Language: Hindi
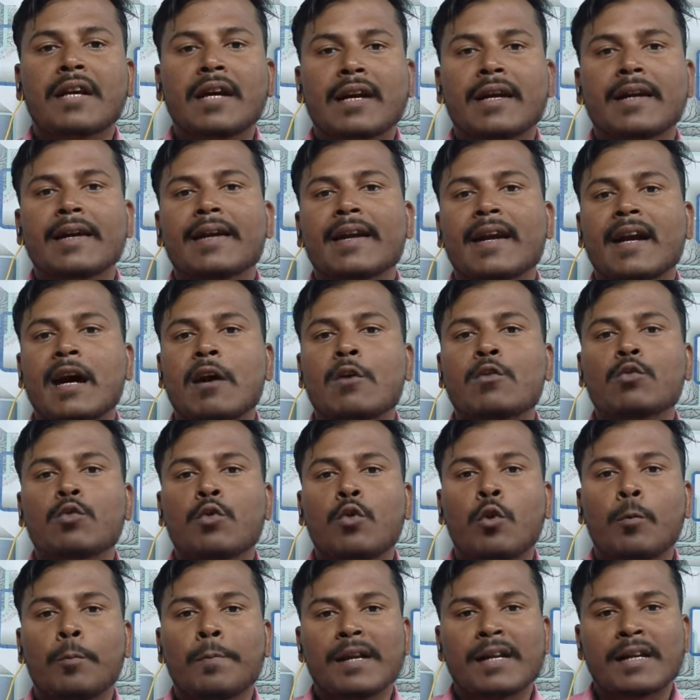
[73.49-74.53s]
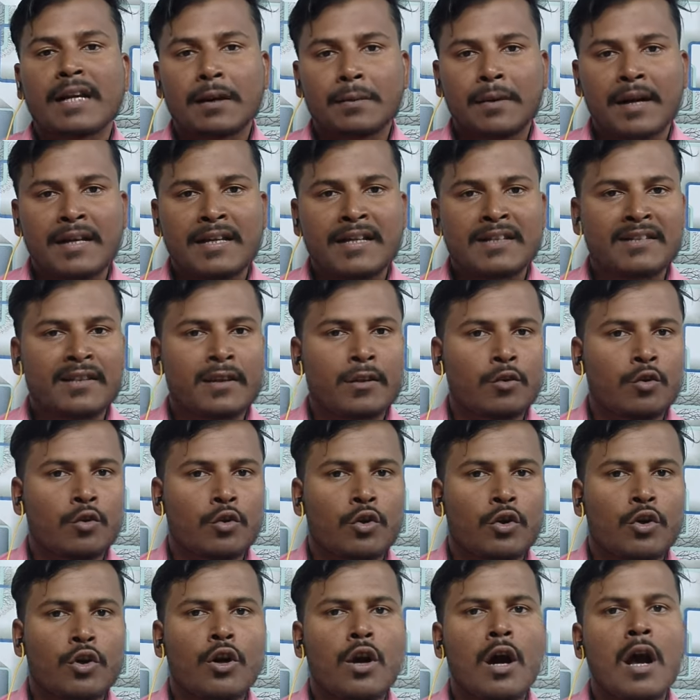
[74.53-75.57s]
करंट अकाउंट ओपन करवा लेते हो